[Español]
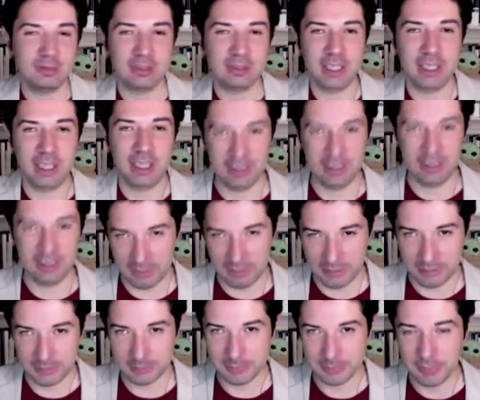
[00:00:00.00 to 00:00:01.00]

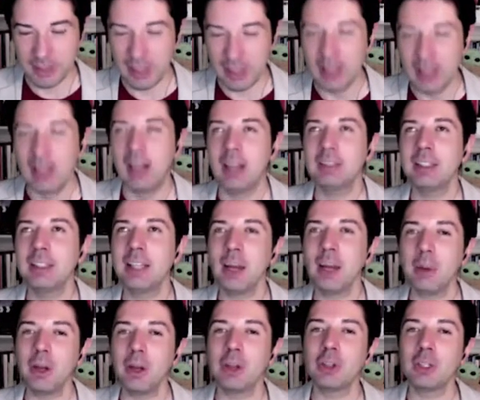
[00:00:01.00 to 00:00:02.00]
terribles. Así que
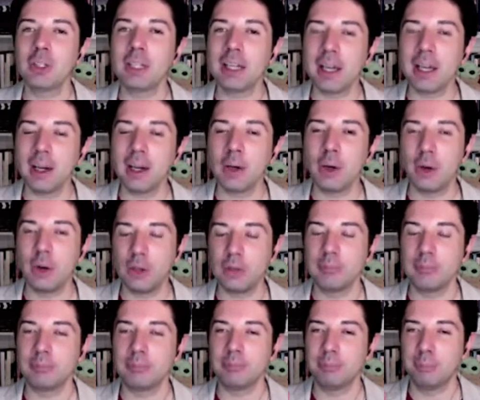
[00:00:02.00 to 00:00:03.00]
bueno, yo llegué
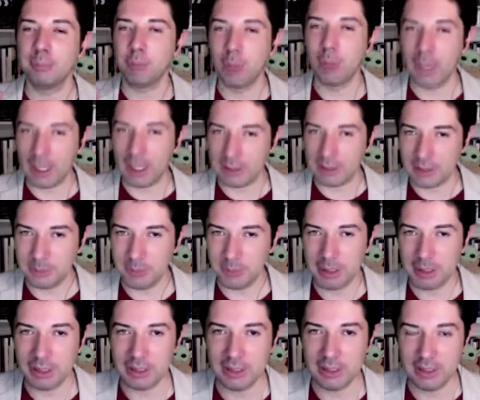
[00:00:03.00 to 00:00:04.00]
con pocas
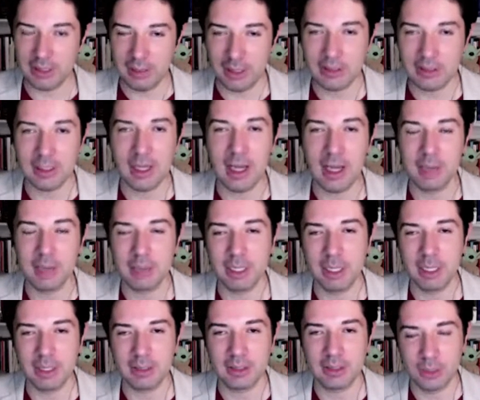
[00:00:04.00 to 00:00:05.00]
expectativas a
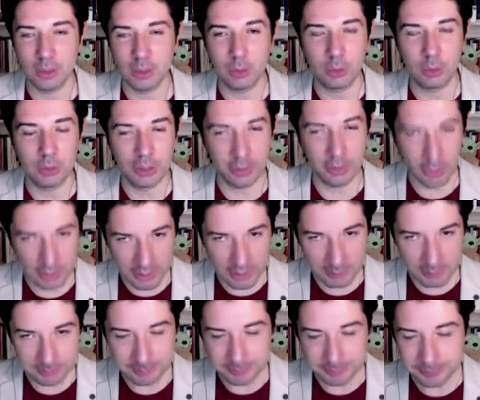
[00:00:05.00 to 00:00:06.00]
Me casé con un
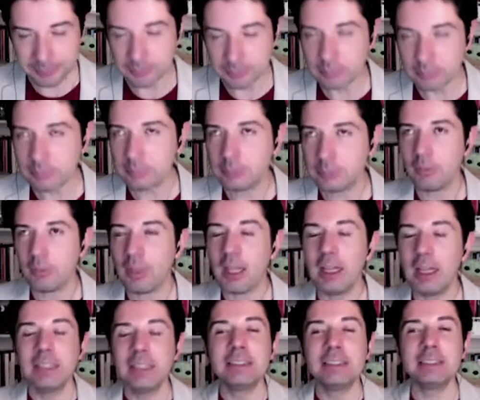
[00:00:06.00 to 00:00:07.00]
idiota.
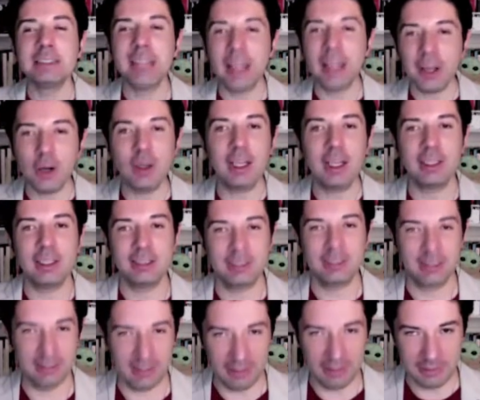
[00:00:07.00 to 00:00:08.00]
Tengo que
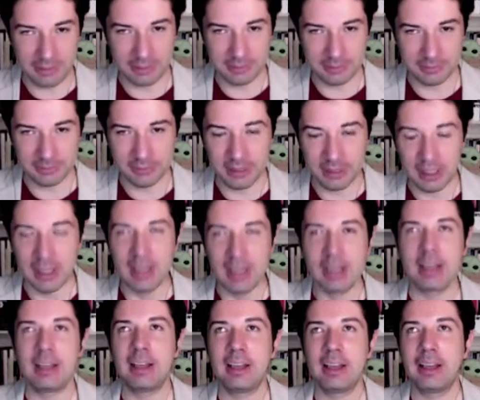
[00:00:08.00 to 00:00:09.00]
decirles
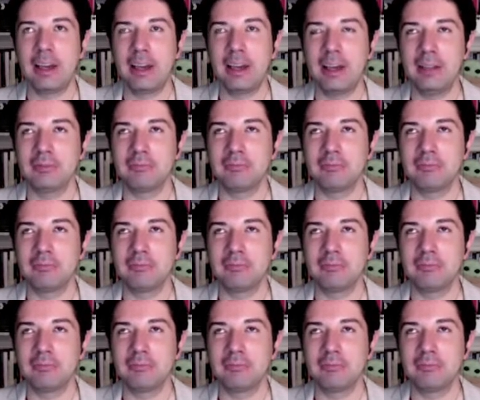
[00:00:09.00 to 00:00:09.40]
que